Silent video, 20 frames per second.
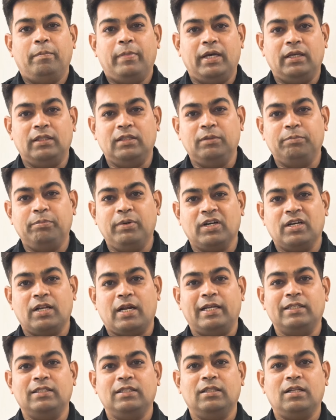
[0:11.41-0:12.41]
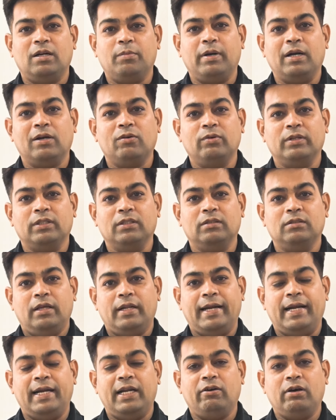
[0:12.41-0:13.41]
मैं दीपक राजेंद्र भागवत
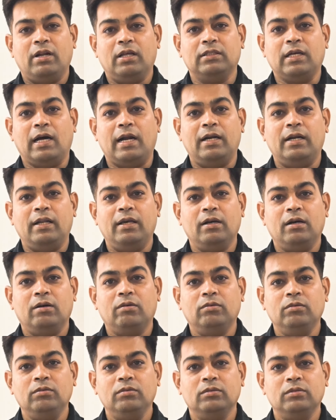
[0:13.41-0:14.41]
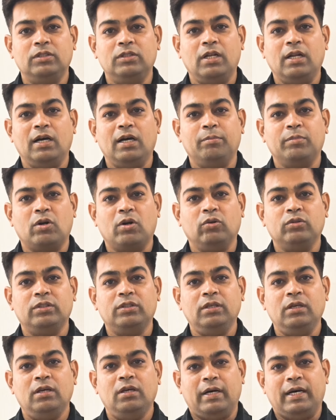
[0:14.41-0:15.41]
रहने वाला धारणी का हूँ जिला
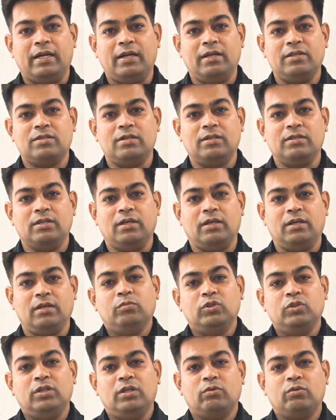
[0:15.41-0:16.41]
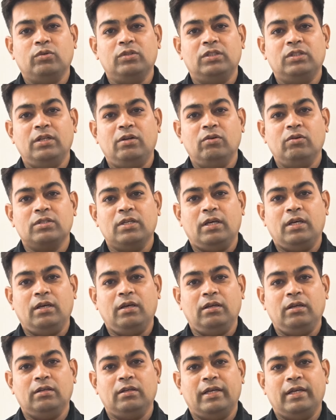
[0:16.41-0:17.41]
अमरावती महाराष्ट्र से मुझे कुछ दिनों से
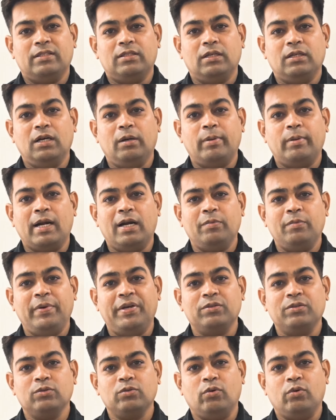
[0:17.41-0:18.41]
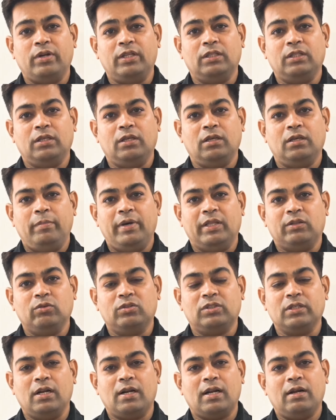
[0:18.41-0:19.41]
ऐसी घबराहट महसूस हो रही थी मैं तो
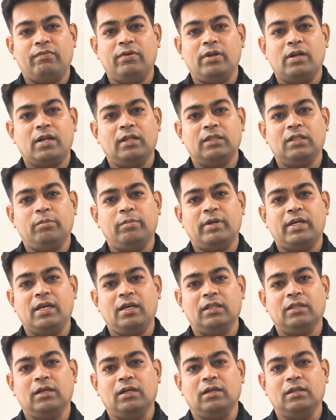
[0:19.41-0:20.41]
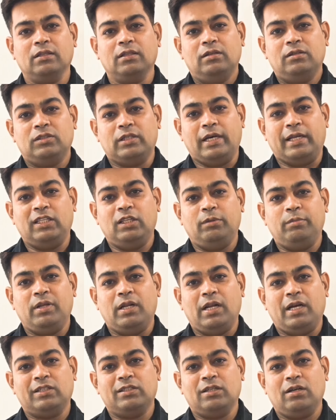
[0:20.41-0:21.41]
चल रहा फिर रहा था बढ़िया था शादी में
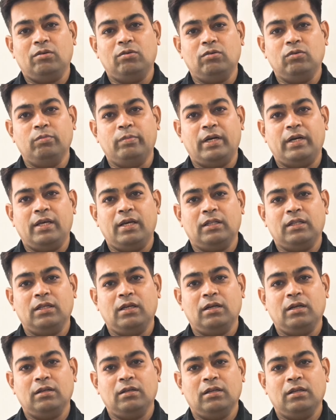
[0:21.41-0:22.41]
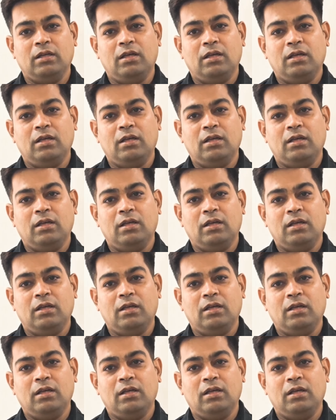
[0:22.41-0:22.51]
नाचा हूँ बढ़िया था